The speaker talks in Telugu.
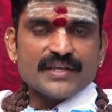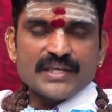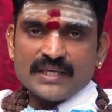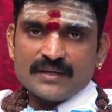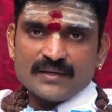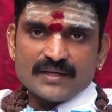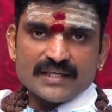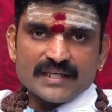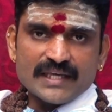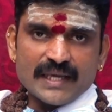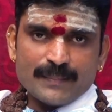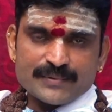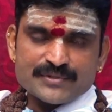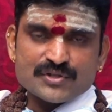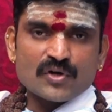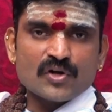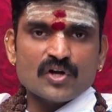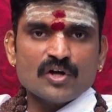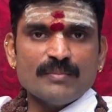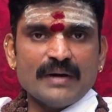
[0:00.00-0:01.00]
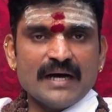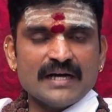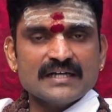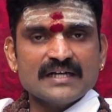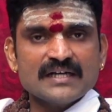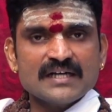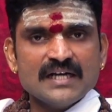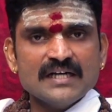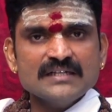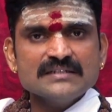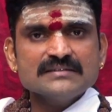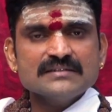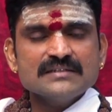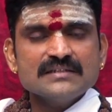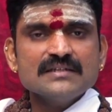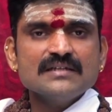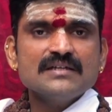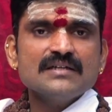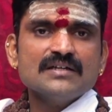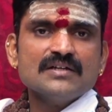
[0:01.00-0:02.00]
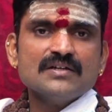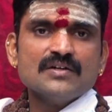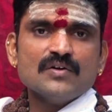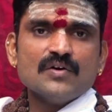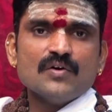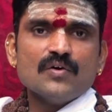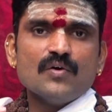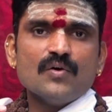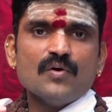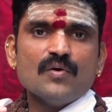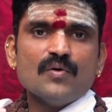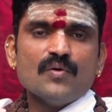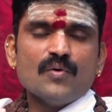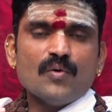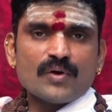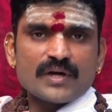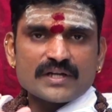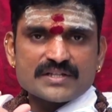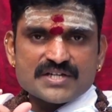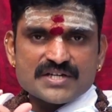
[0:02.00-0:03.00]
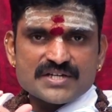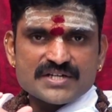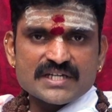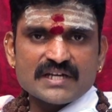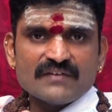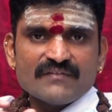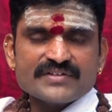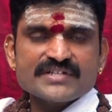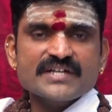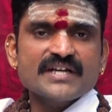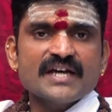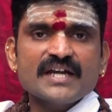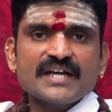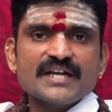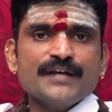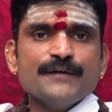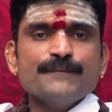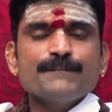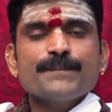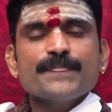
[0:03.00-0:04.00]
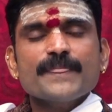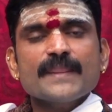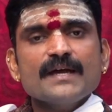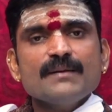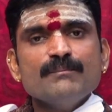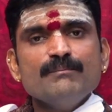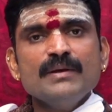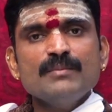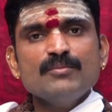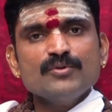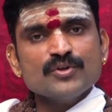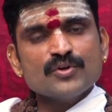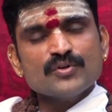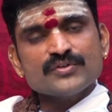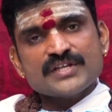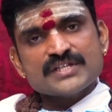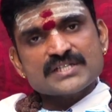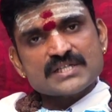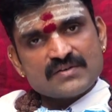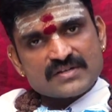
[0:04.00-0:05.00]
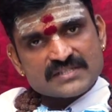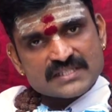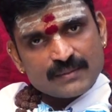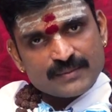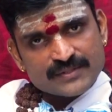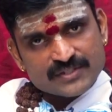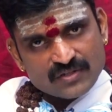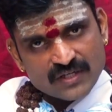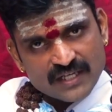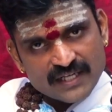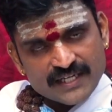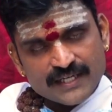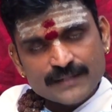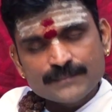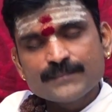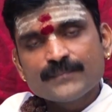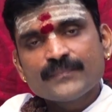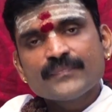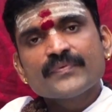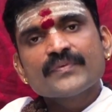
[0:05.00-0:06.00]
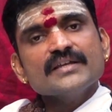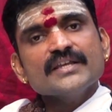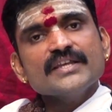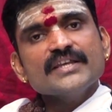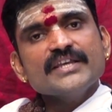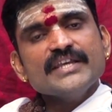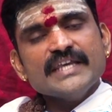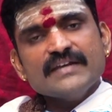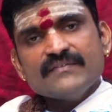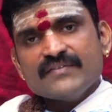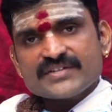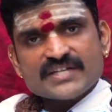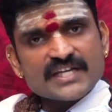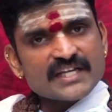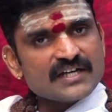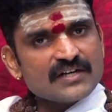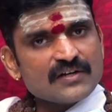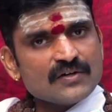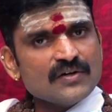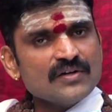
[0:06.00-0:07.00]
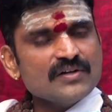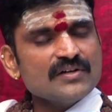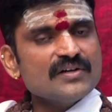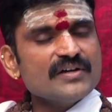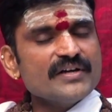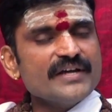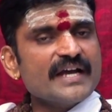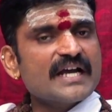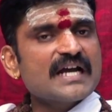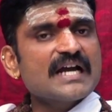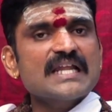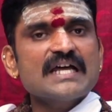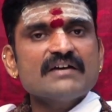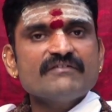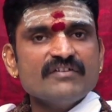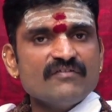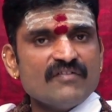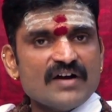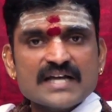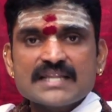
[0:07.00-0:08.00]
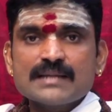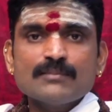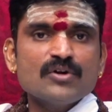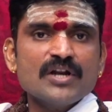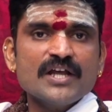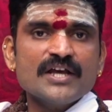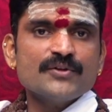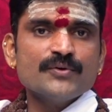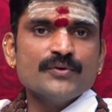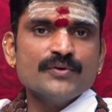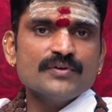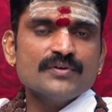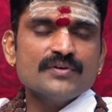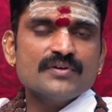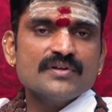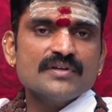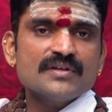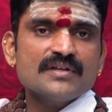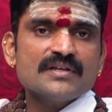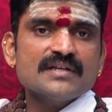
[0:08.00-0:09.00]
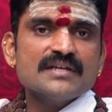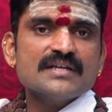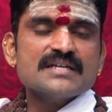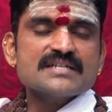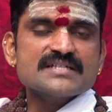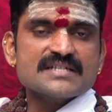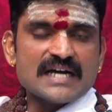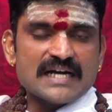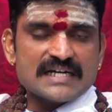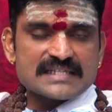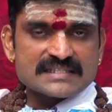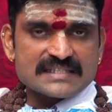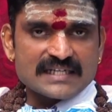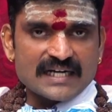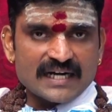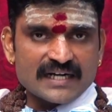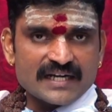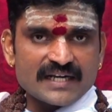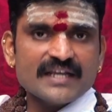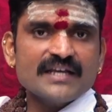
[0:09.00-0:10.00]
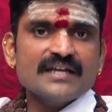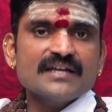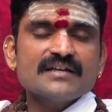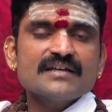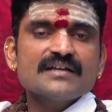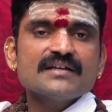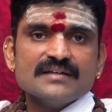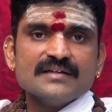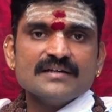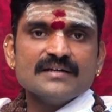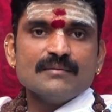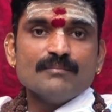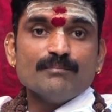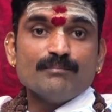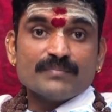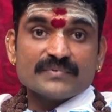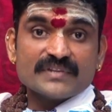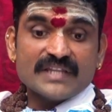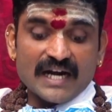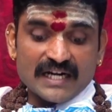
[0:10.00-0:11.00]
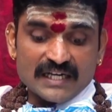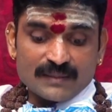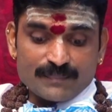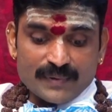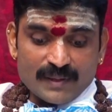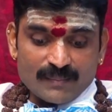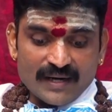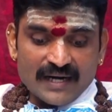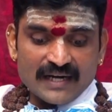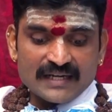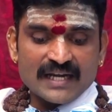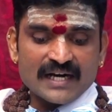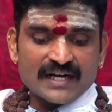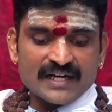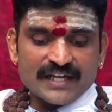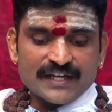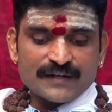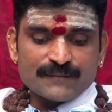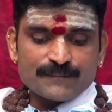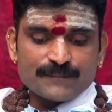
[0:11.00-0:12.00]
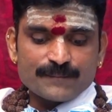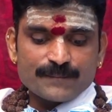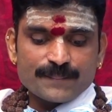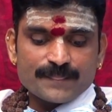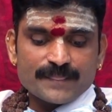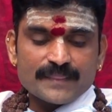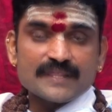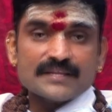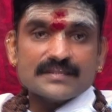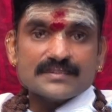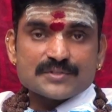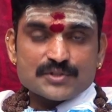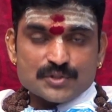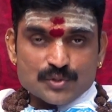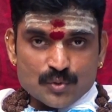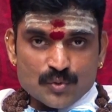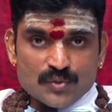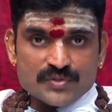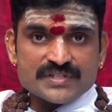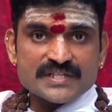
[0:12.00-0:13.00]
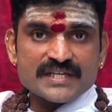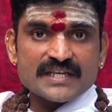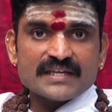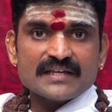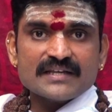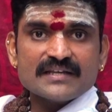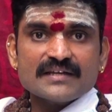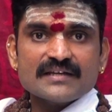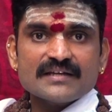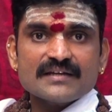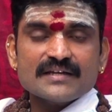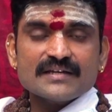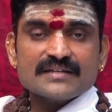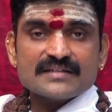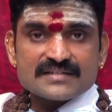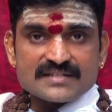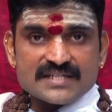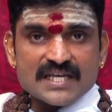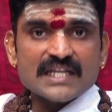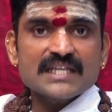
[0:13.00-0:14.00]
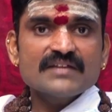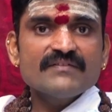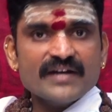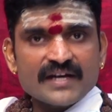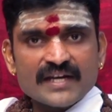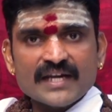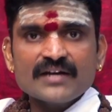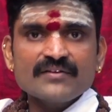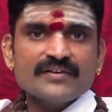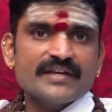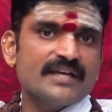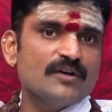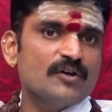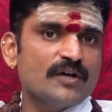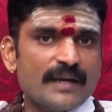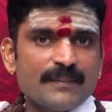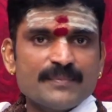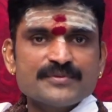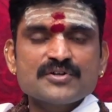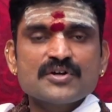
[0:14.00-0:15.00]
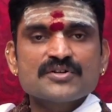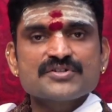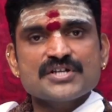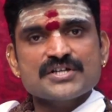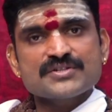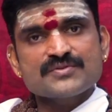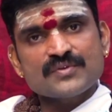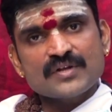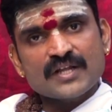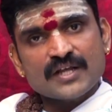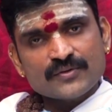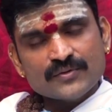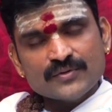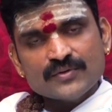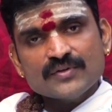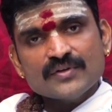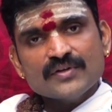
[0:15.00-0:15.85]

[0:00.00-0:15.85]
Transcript: ఈ ఎపిసోడ్లో భాగంగా ఒక చిన్న విషయాన్ని మీ ముందుకు తీసుకువస్తా మిత్రులారా ఈ విషయంలో ఎక్కడా వివాదము లేదు శాస్త్రాన్ని దాని ప్రమాణాన్ని చూసి చదివే నేను ఈ ఎపిసోడ్ చేస్తున్నాను